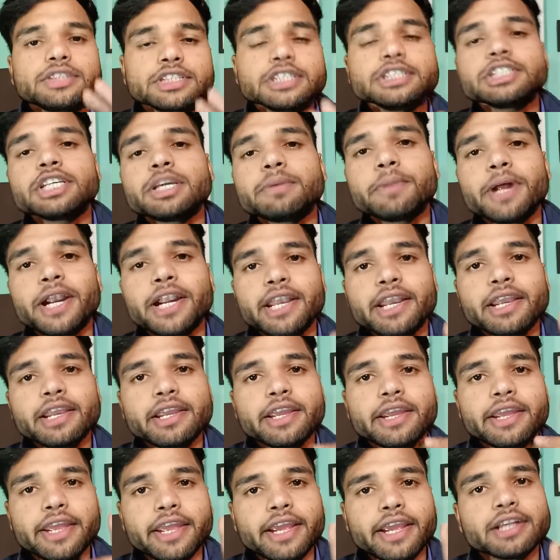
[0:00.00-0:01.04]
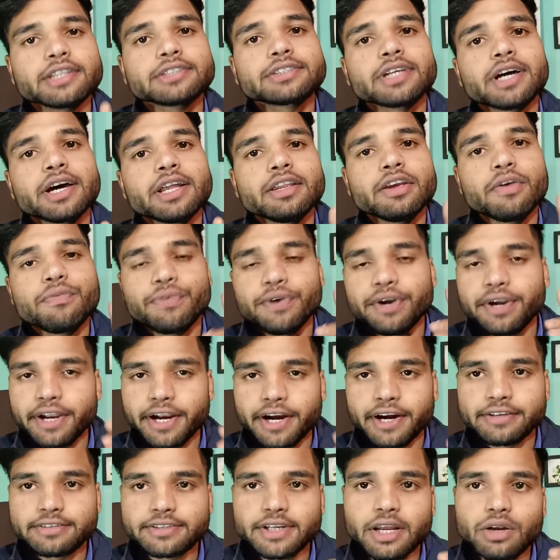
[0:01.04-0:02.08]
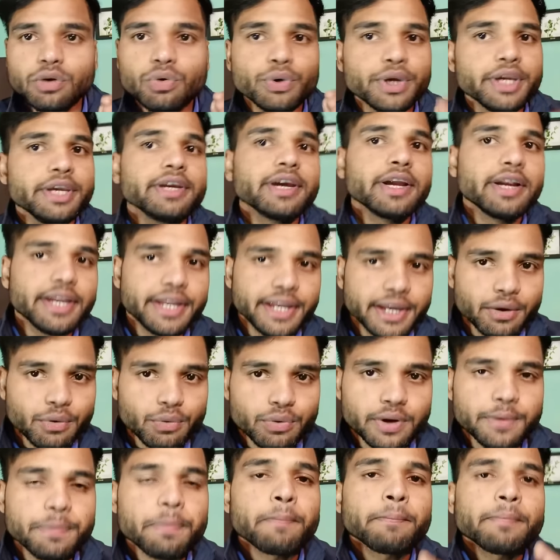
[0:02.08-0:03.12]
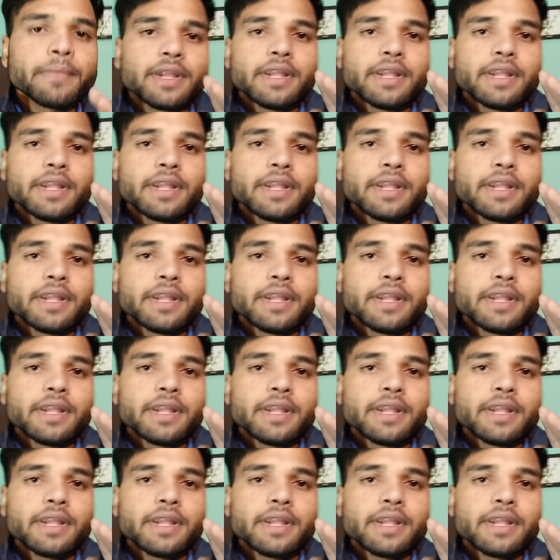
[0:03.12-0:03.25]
जिनकी बैटरी एक साल या फिर डेढ़ साल हुई है लिए हुए